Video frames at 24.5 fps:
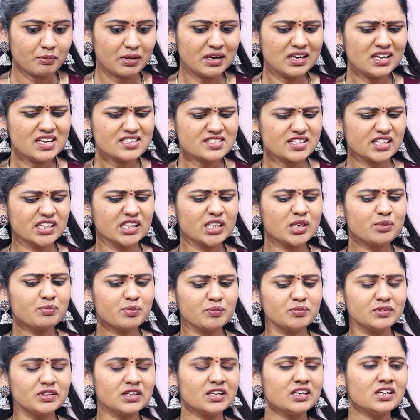మళ్ళీ ఆ
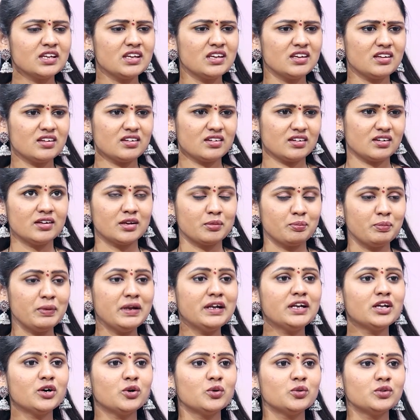సందర్భం తిరిగి
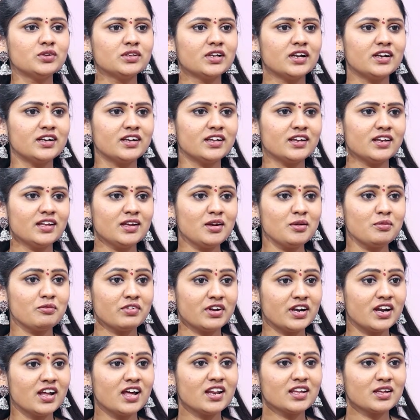రిపీట్ అవుతుందంటేనే
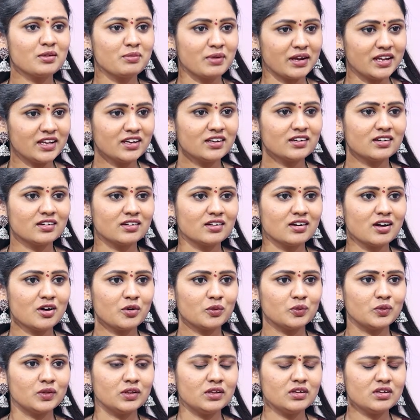వినడానికి భయంకరంగా
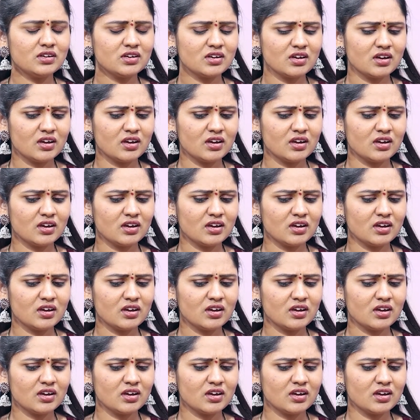ఉంది